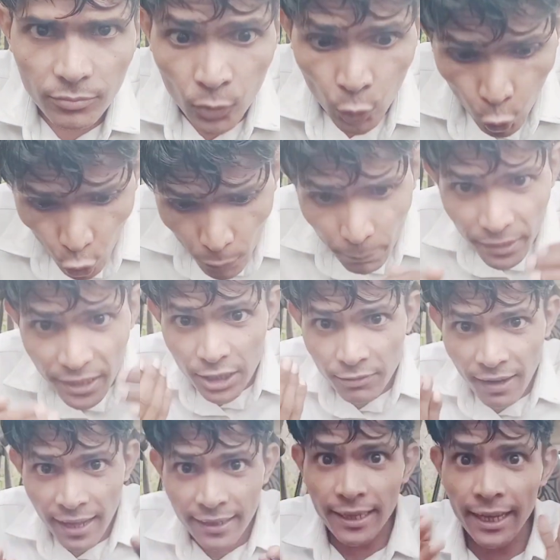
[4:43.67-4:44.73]
और
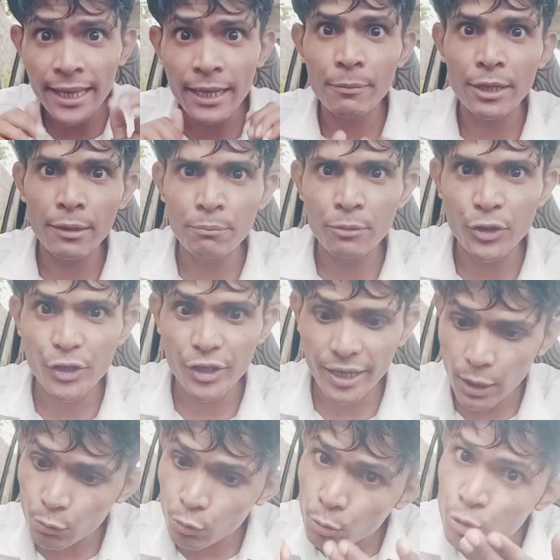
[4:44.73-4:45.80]
बर्धमान का एक मेरे मित्र हैं
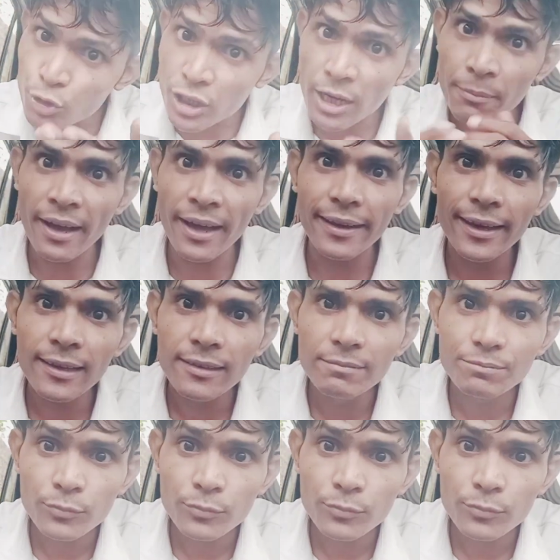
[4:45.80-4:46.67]
वो मुसलमान है